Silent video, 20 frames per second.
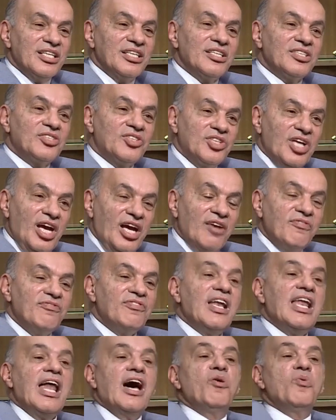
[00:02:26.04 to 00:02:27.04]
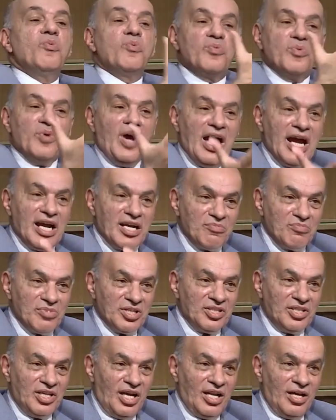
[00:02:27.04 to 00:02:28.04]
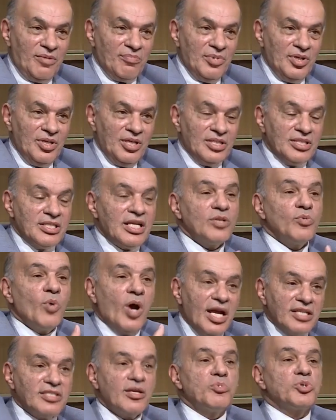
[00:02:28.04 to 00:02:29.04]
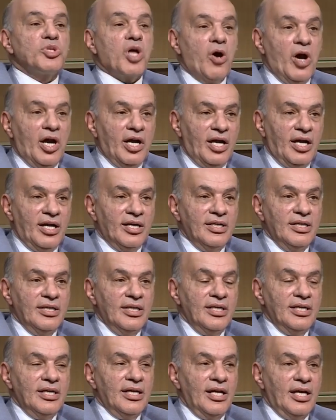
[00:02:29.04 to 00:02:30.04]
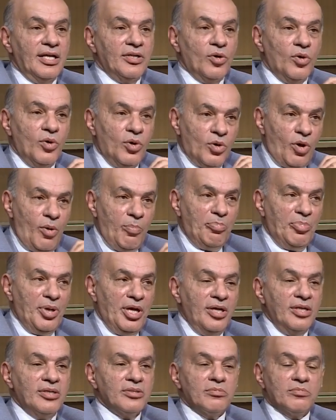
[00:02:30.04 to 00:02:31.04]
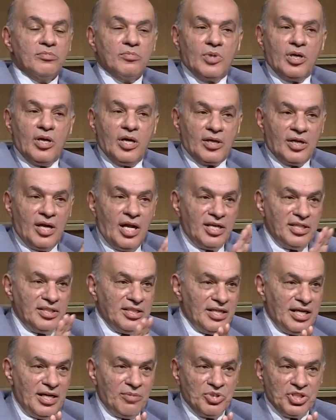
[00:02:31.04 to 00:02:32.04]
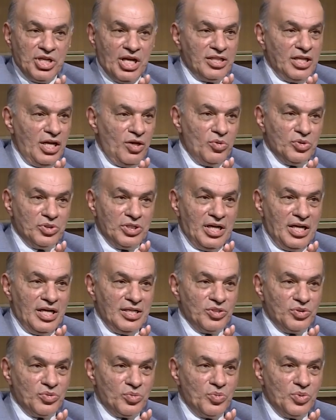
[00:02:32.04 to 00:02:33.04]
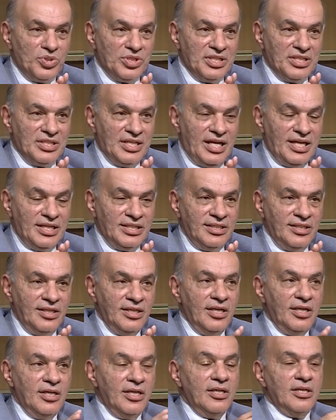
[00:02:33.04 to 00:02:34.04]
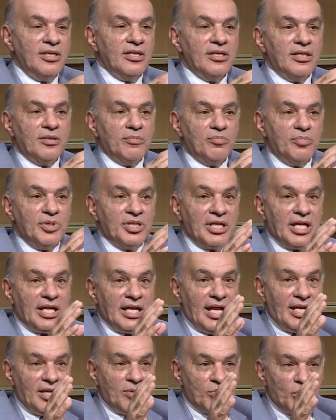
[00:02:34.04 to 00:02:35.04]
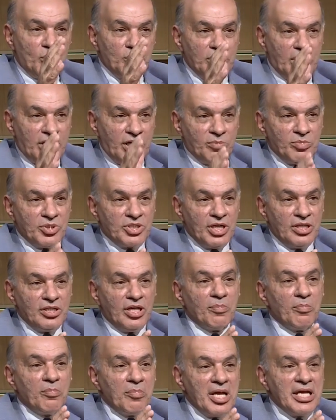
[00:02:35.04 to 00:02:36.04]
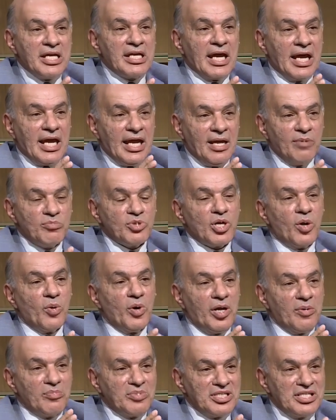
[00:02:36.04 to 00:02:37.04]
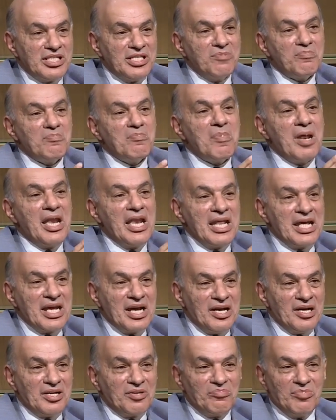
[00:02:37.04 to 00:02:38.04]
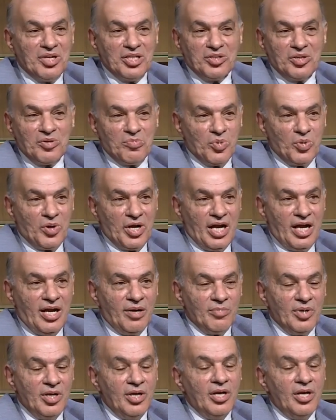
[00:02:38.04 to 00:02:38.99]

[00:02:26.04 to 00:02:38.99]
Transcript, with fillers: الضعف لو حجم الطلب زاد وهذا متوقع لان اوروبا قررت انها مش هتاخد غاز روسي تاني م. بتتكلم روسيا كانت بتصدر 155 مليار متر مكعب